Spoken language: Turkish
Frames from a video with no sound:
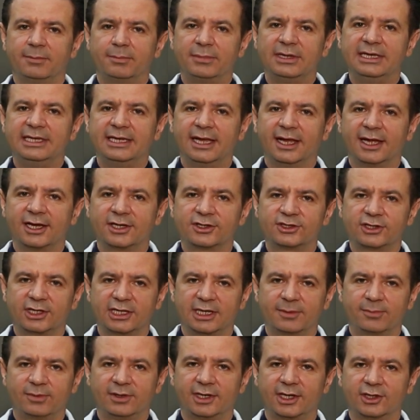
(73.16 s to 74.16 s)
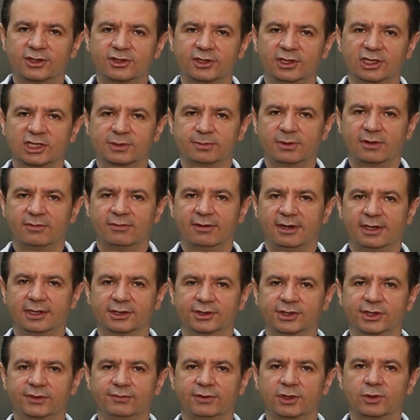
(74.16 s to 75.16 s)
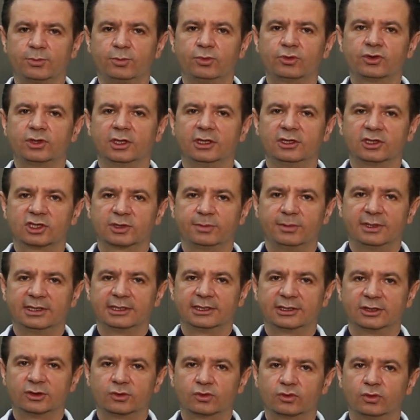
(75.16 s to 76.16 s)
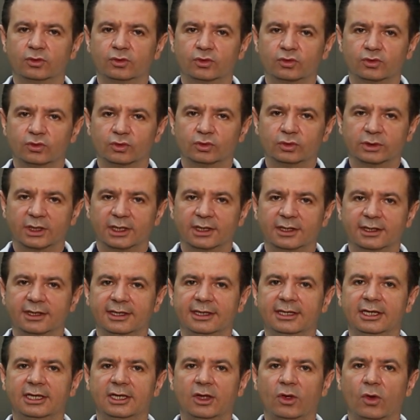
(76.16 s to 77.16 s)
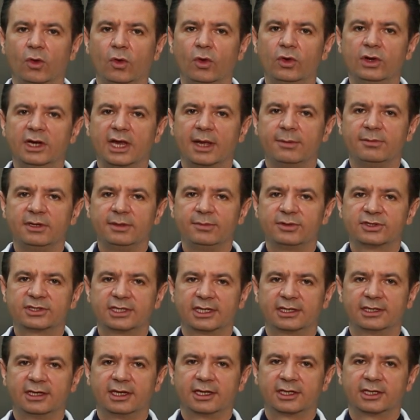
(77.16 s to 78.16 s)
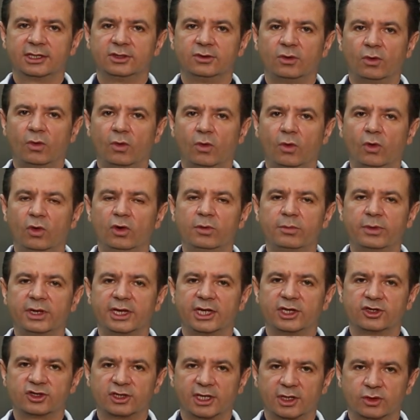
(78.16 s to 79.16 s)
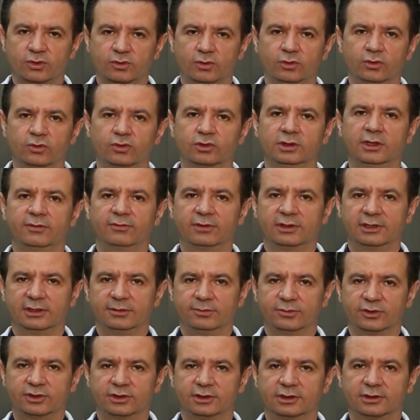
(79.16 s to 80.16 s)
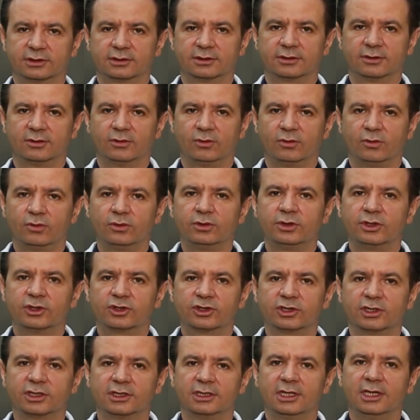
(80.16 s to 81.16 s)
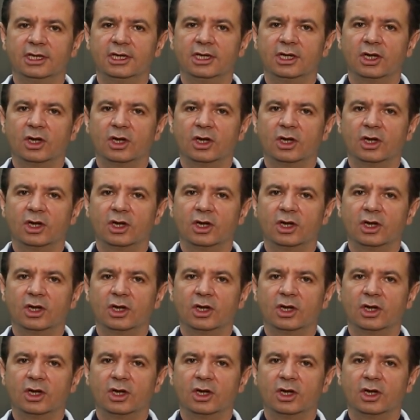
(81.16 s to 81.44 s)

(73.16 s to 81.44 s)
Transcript: binlerce yapılan çalışma vardır ve bu çalışmaların sonucunda önemli bir zararın olmayacağı sonucuna varılmıştır. Onun için